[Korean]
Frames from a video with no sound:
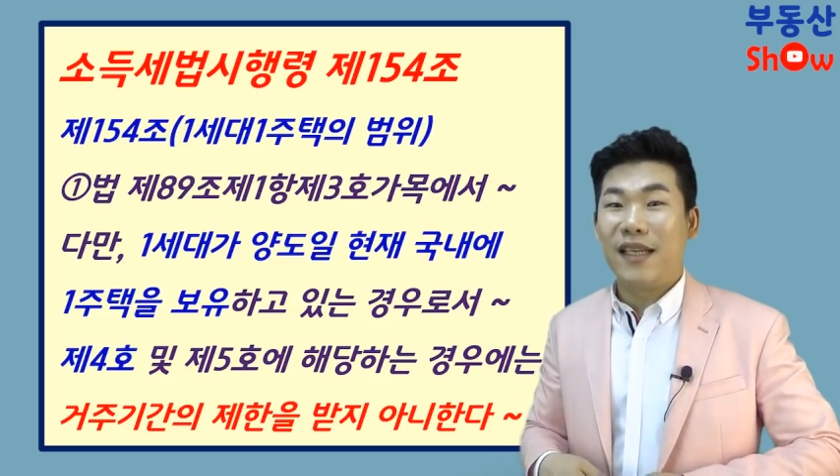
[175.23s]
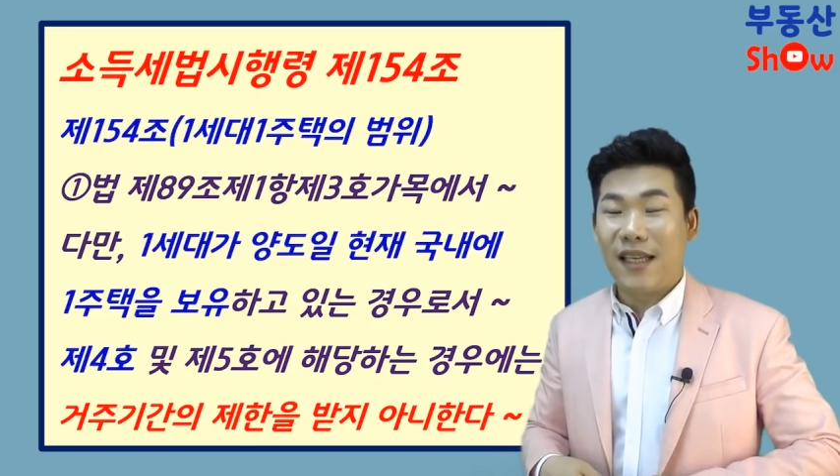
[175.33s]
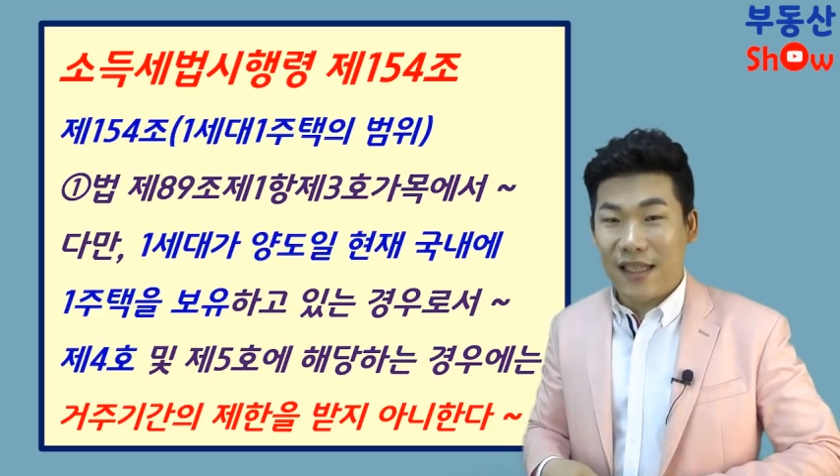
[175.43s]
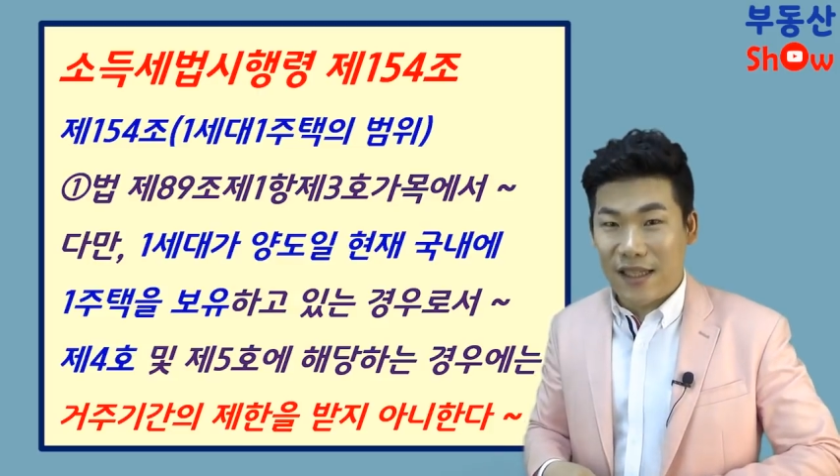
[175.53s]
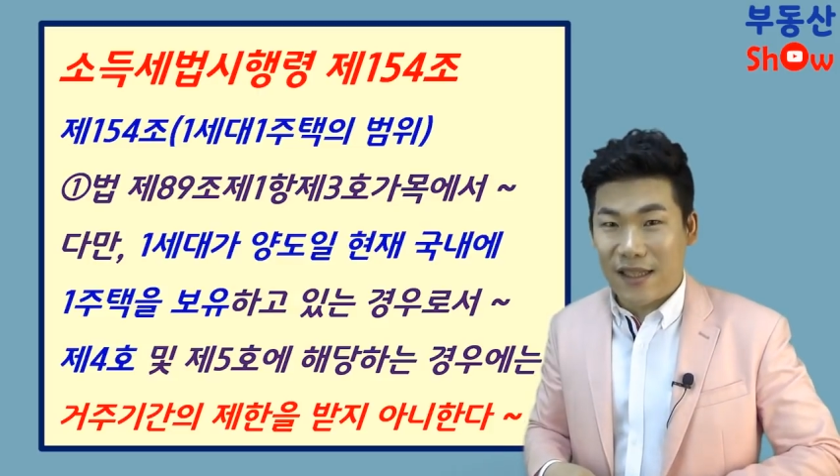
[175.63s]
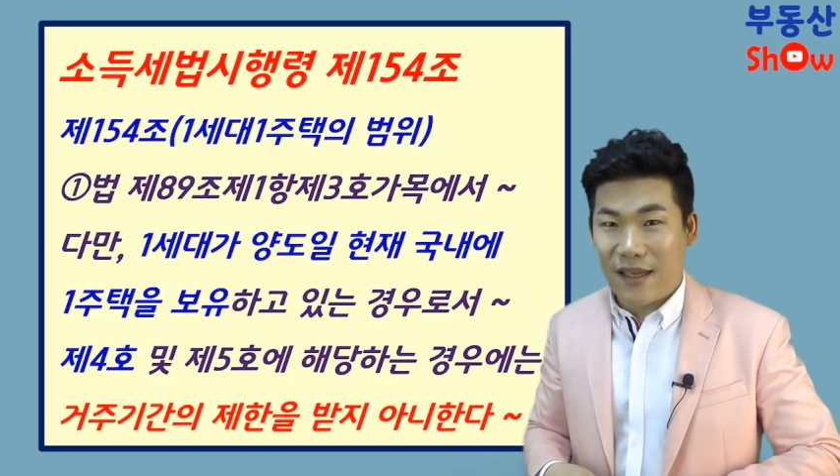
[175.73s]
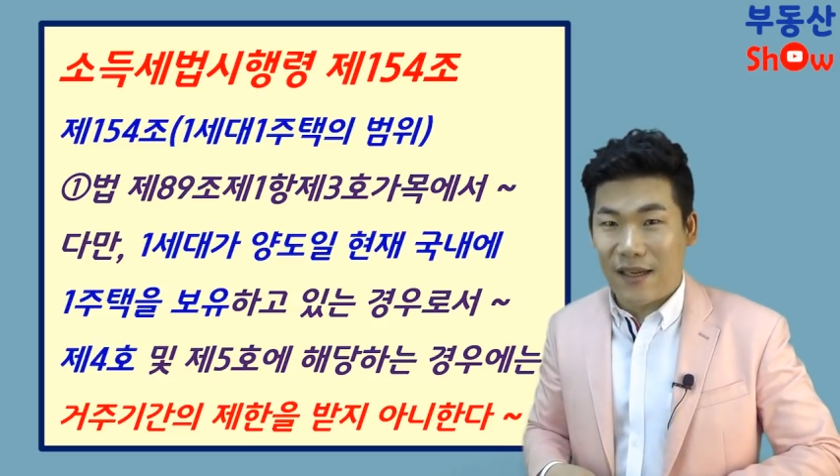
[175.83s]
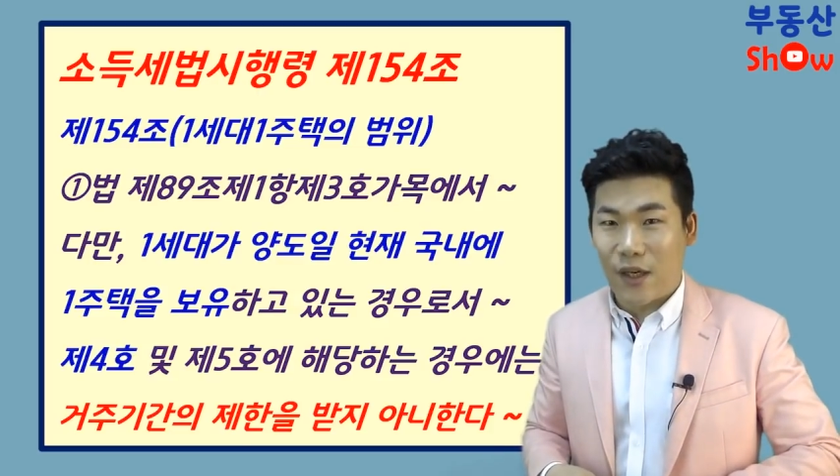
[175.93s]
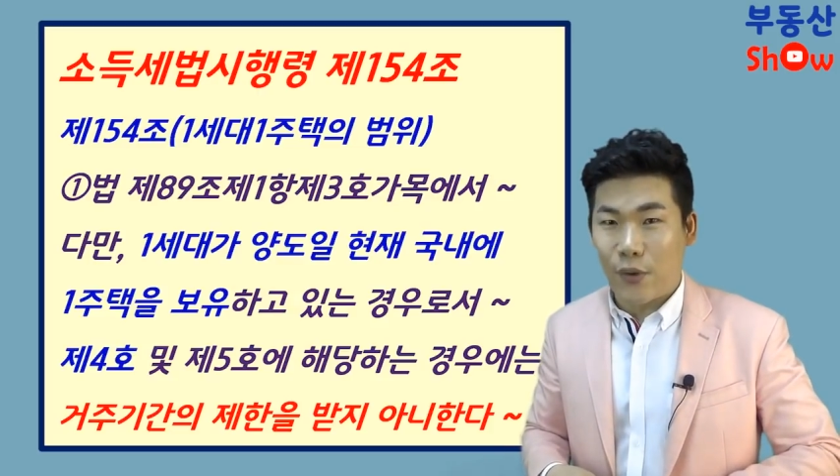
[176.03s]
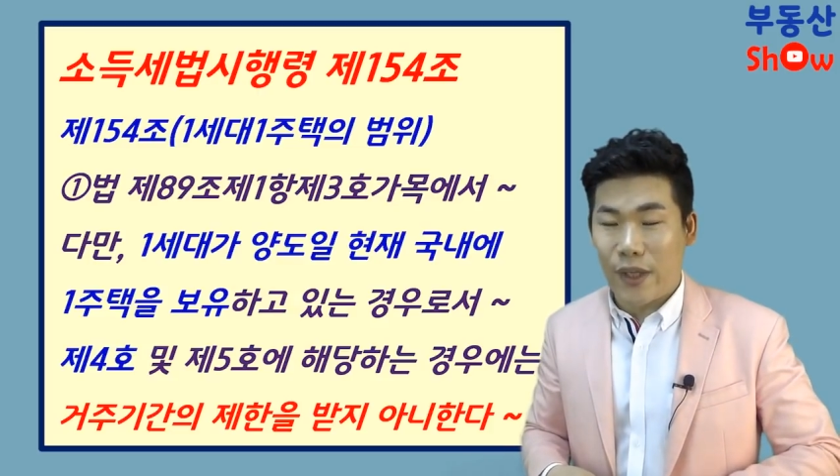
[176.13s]

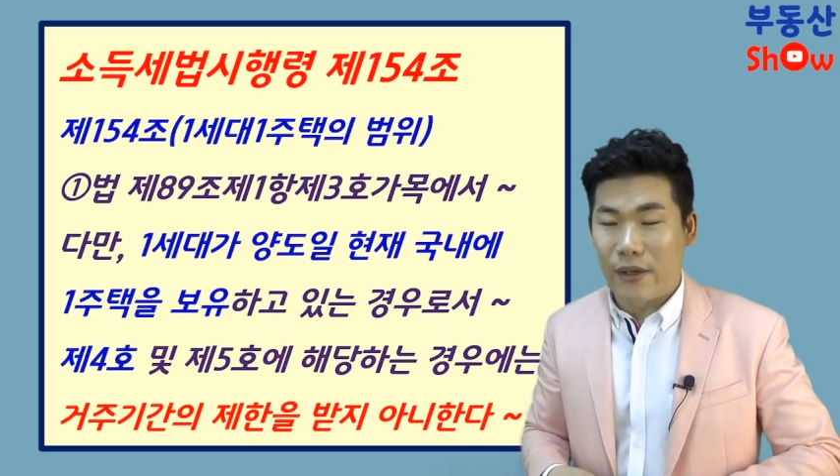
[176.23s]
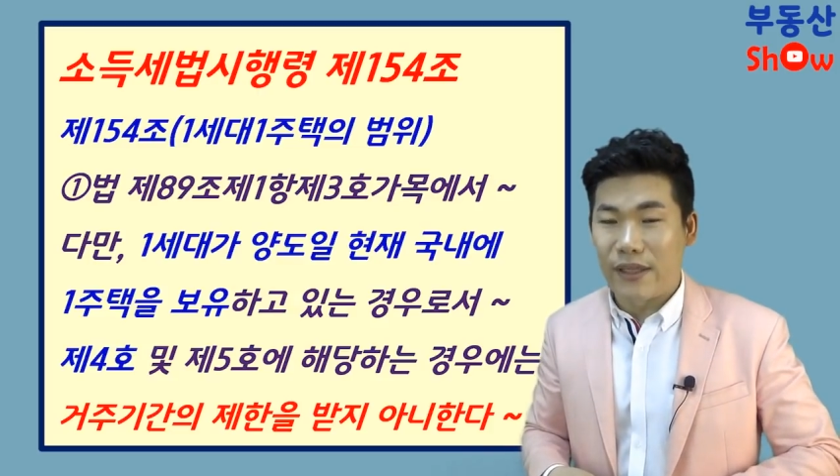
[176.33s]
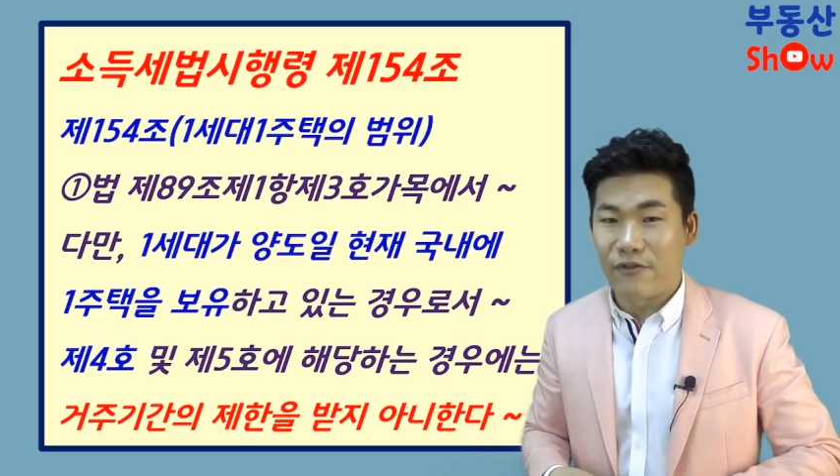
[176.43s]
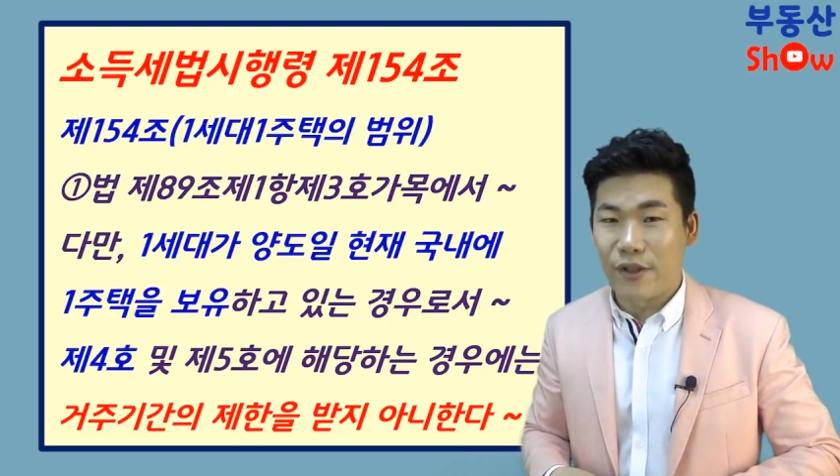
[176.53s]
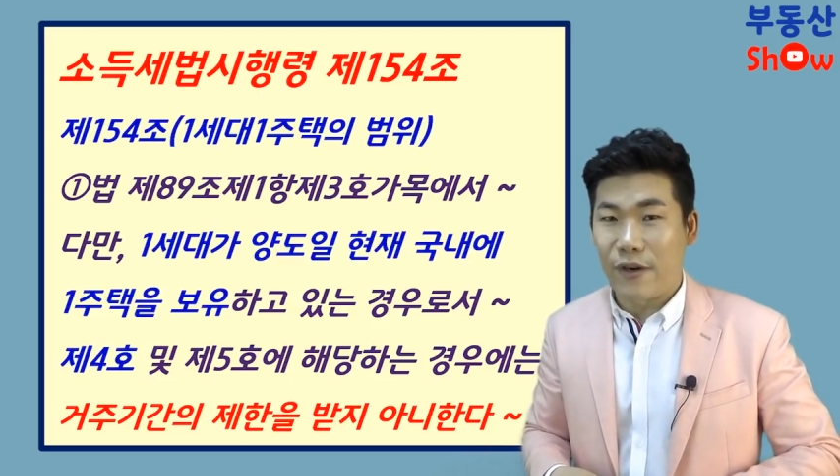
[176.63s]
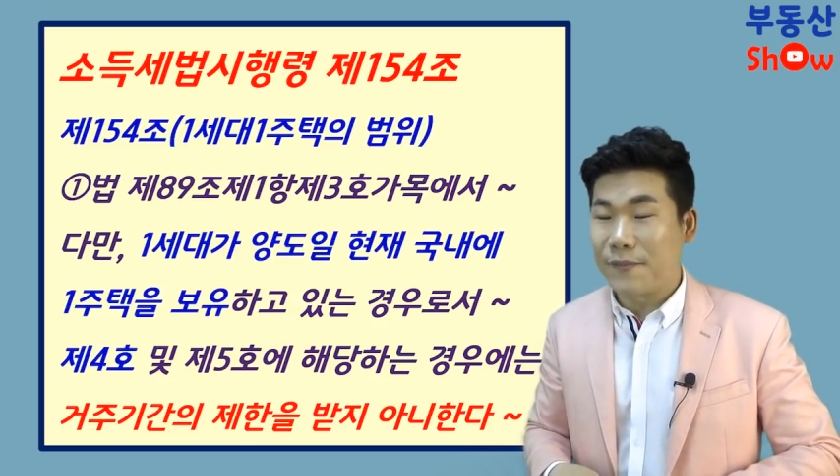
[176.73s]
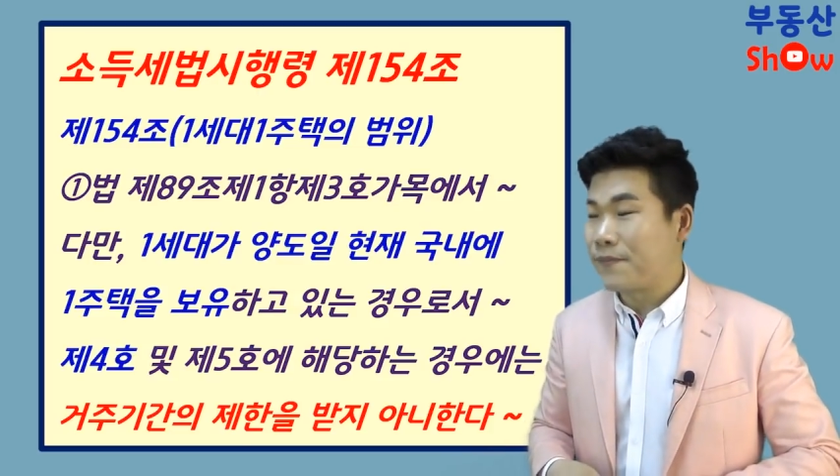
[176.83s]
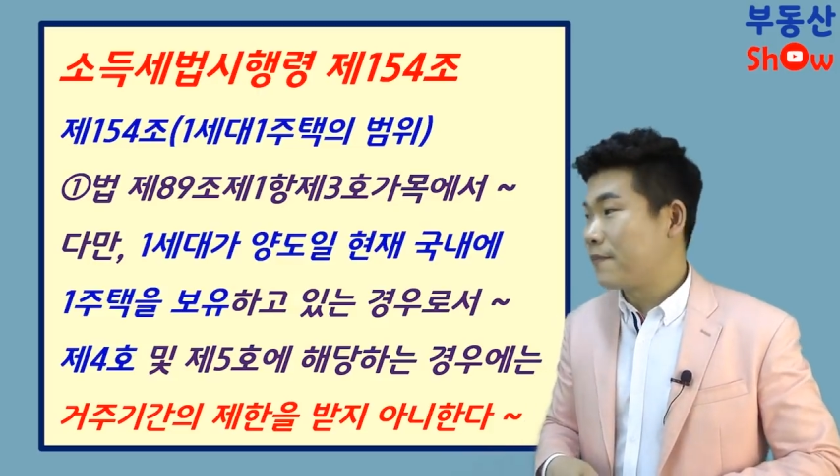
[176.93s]
있다라고 되어 있고요.